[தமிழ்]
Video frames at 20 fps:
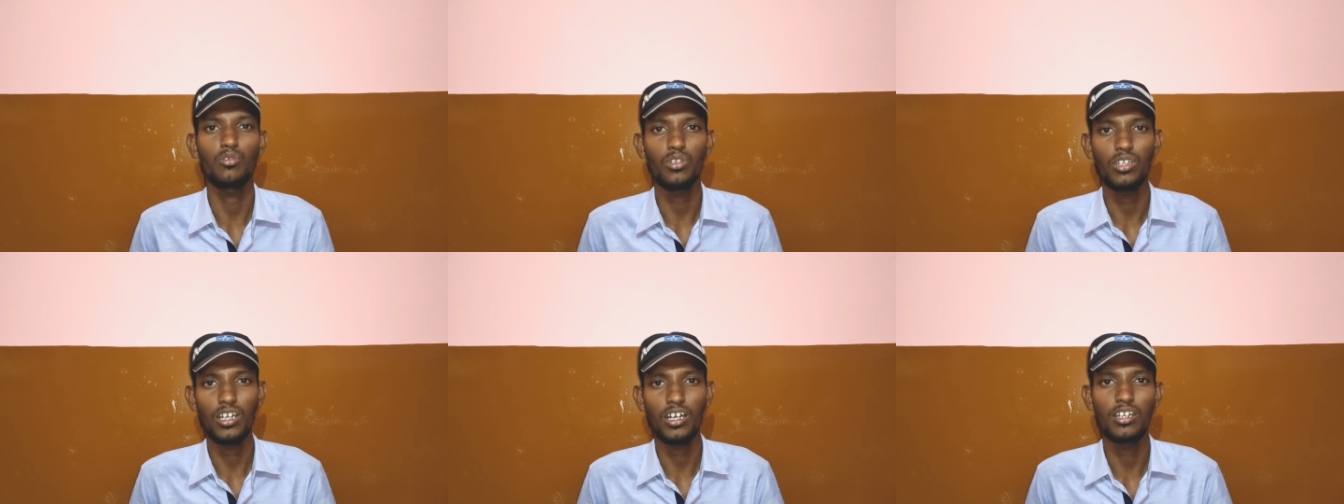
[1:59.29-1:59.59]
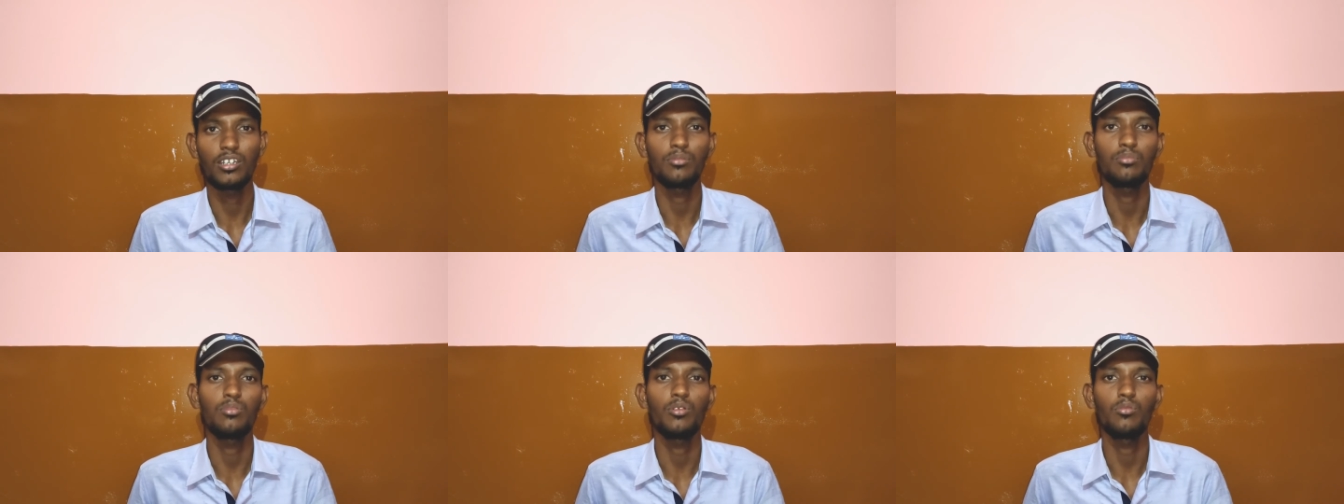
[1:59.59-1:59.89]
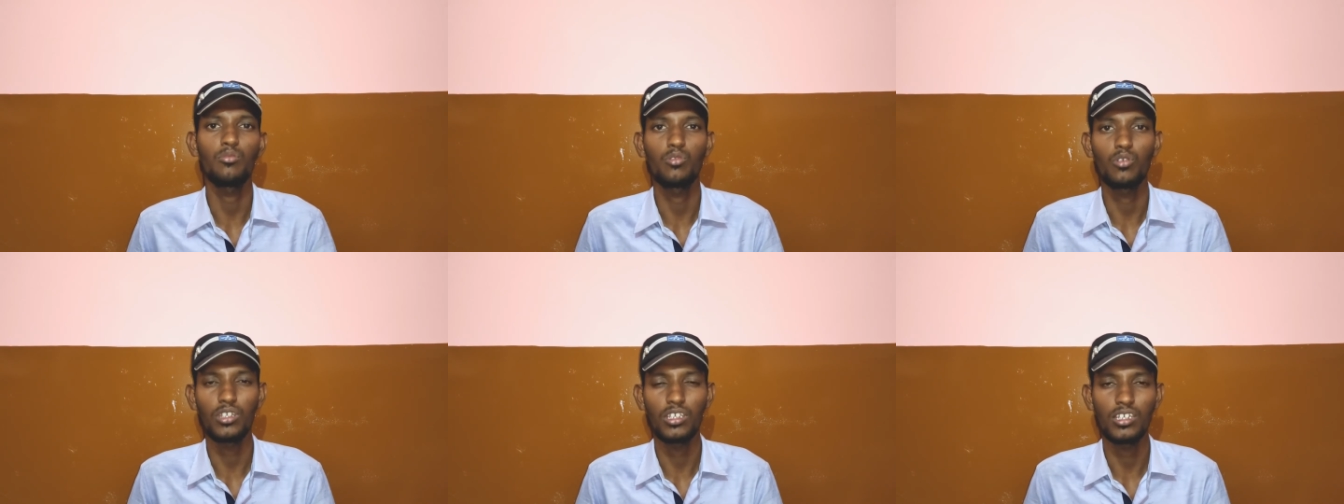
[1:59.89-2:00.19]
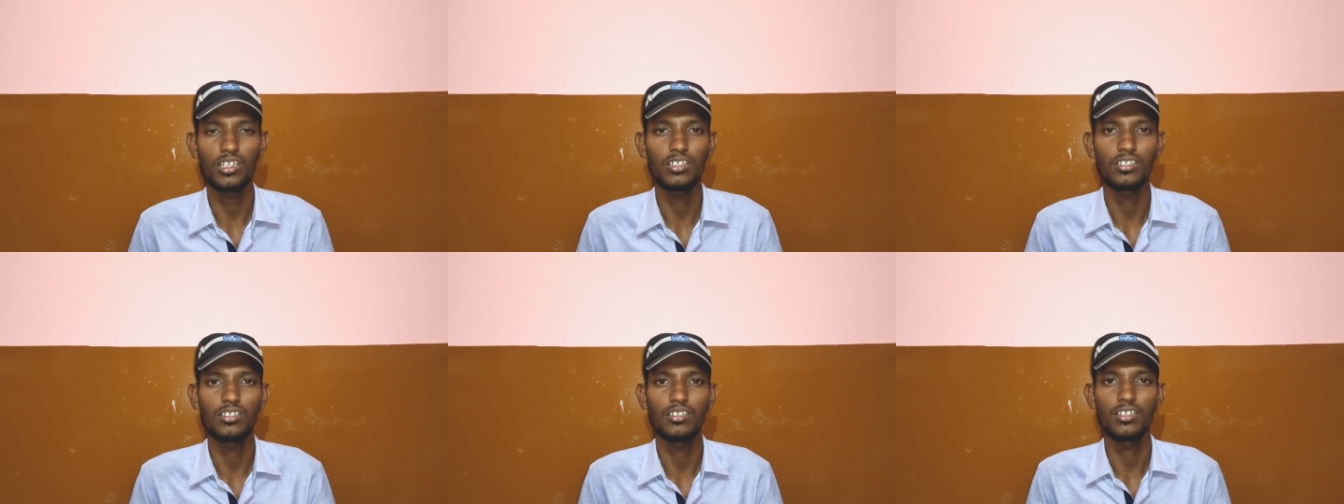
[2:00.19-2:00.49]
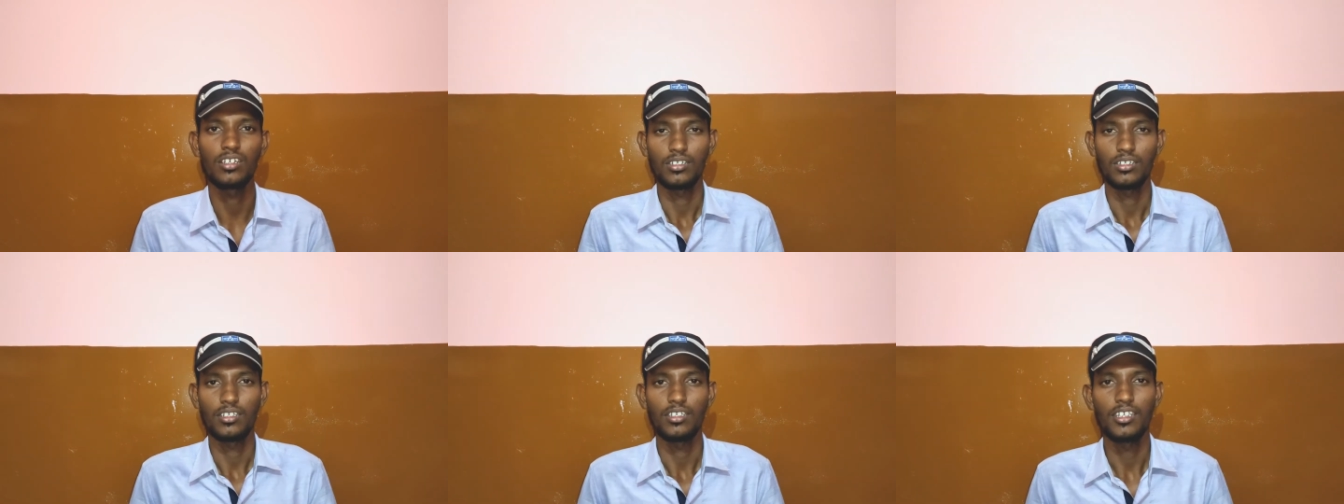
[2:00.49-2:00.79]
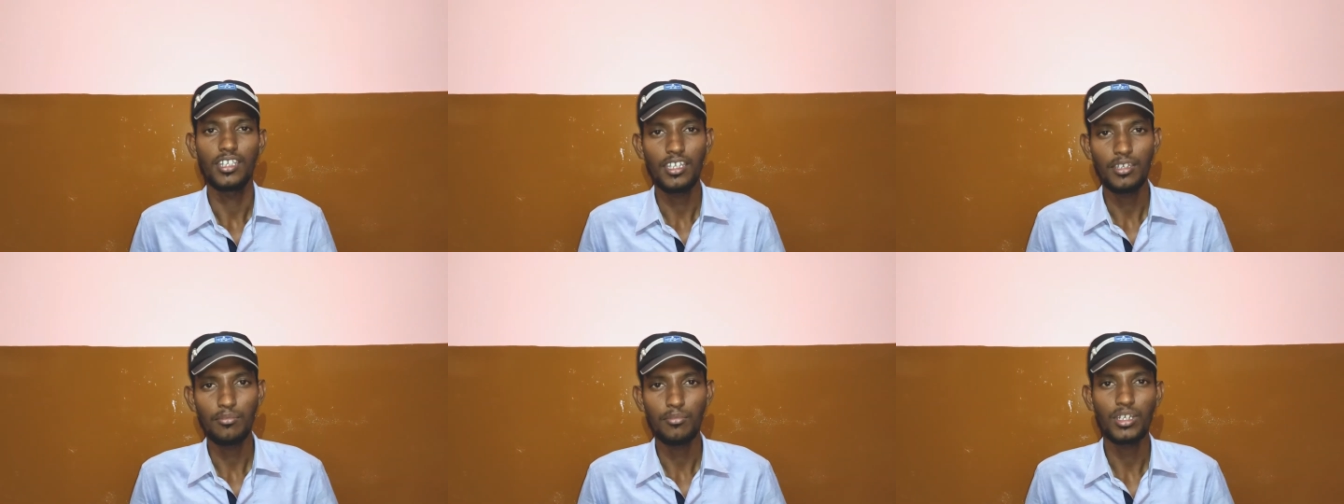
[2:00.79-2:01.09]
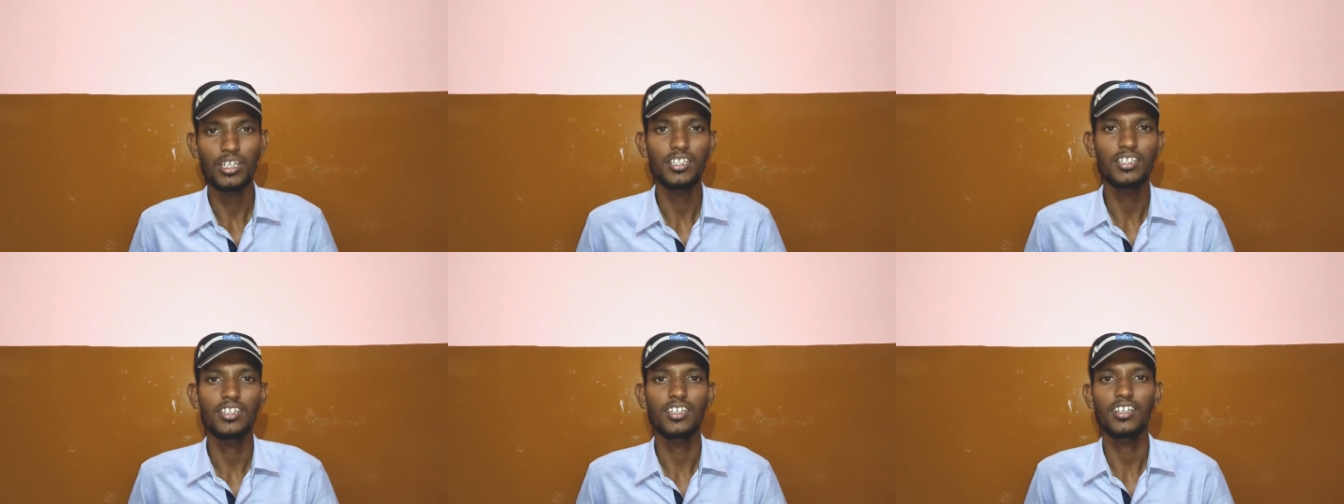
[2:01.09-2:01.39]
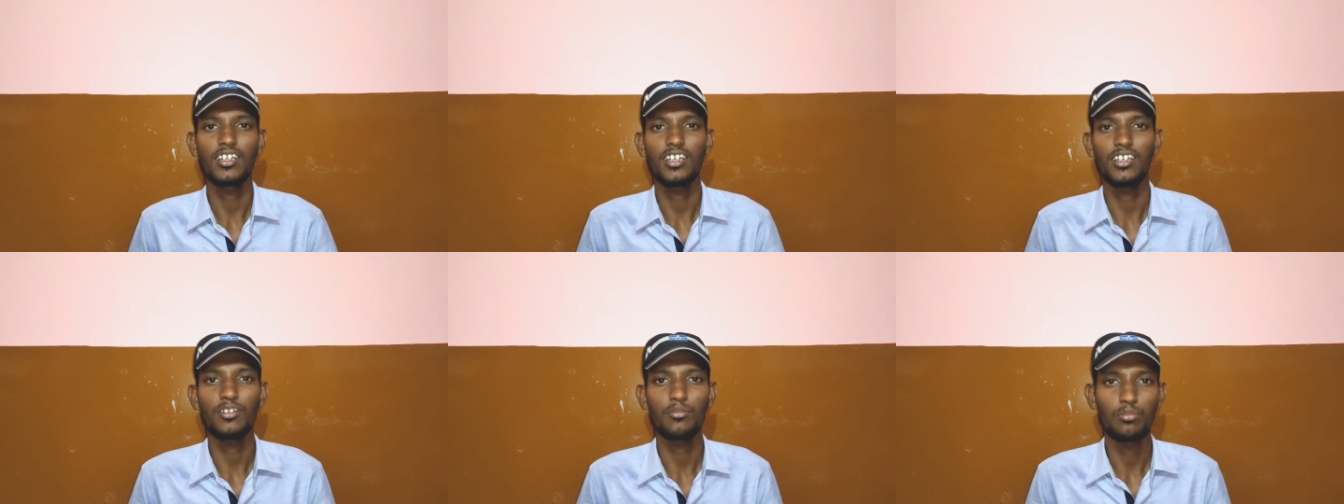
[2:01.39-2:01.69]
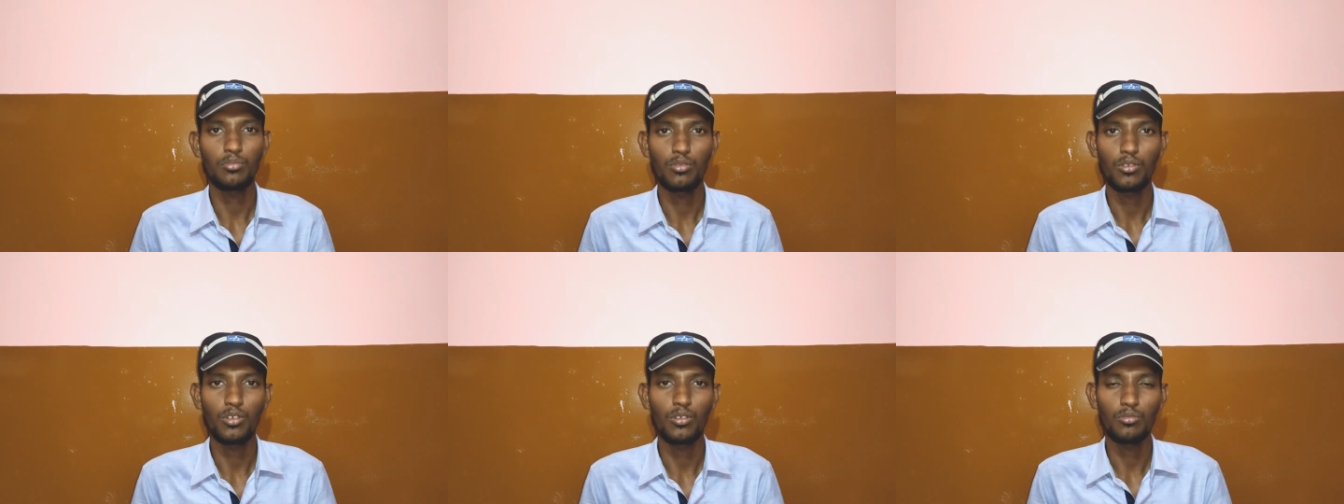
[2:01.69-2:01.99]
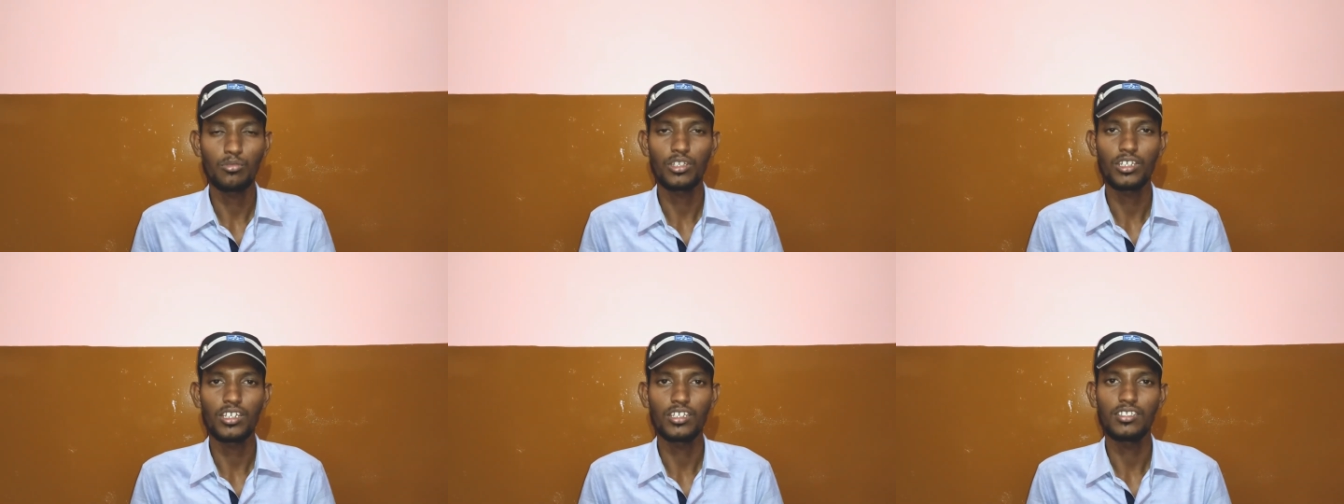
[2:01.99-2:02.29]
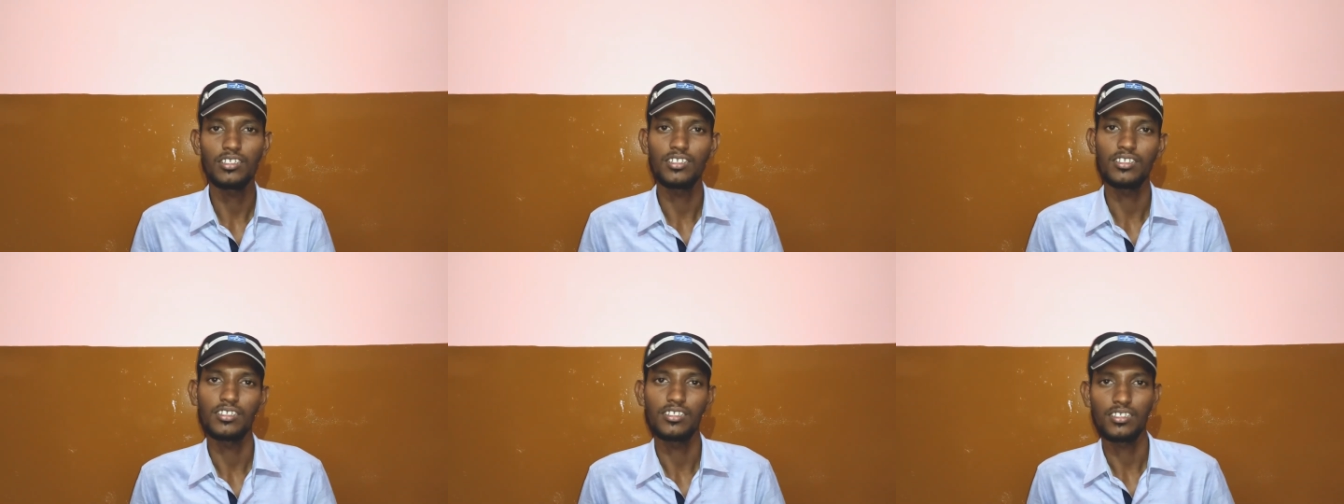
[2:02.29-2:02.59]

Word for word: உள்ளே அனுப்ப முடியாது ஏன் மனிதர்களால் போக முடியாது